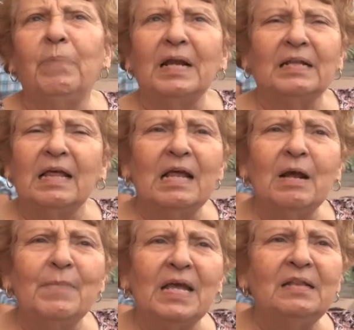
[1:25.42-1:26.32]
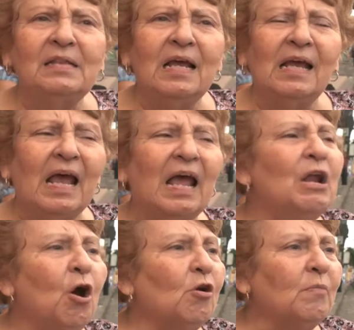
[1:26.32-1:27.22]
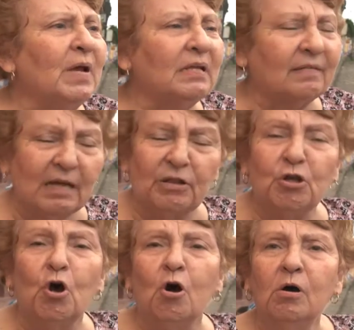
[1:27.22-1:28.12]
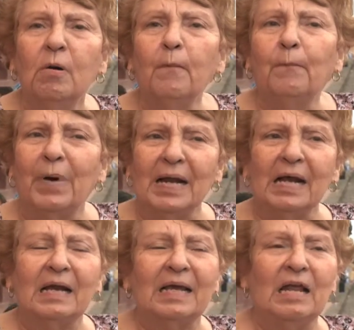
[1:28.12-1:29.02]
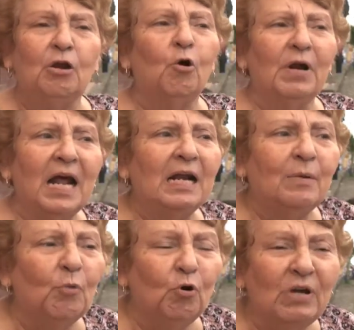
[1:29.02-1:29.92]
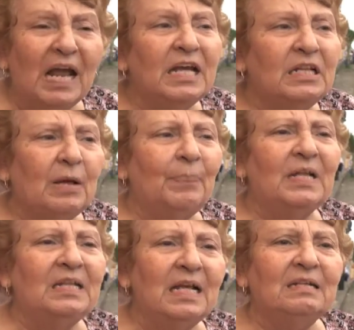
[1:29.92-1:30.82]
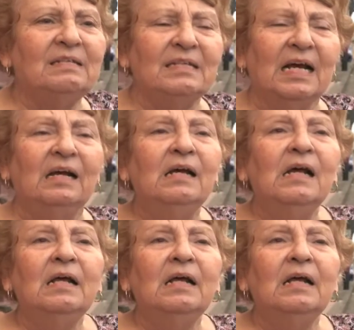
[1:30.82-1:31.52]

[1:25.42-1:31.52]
verdaderamente enormes que dio para que lográramos la independencia